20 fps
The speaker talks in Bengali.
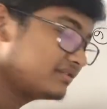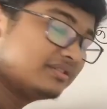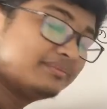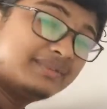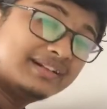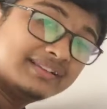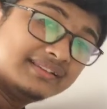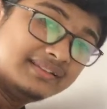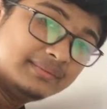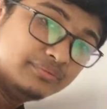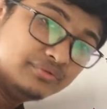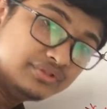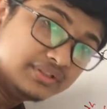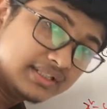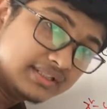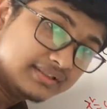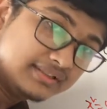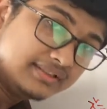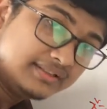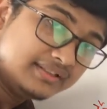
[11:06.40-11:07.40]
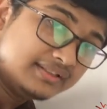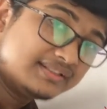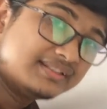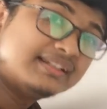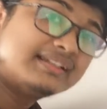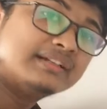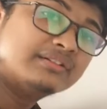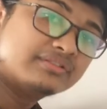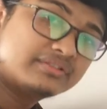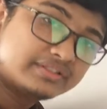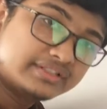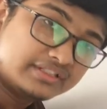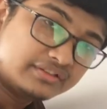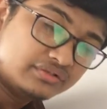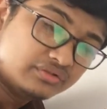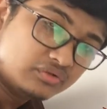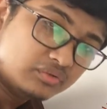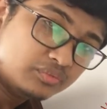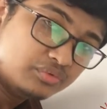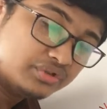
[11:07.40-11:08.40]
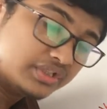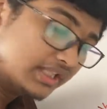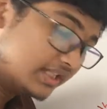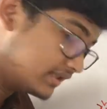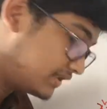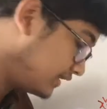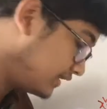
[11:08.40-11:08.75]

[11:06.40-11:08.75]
হচ্ছে বাড়তি বোঝার জিনিস এটা হচ্ছে একটু বোঝার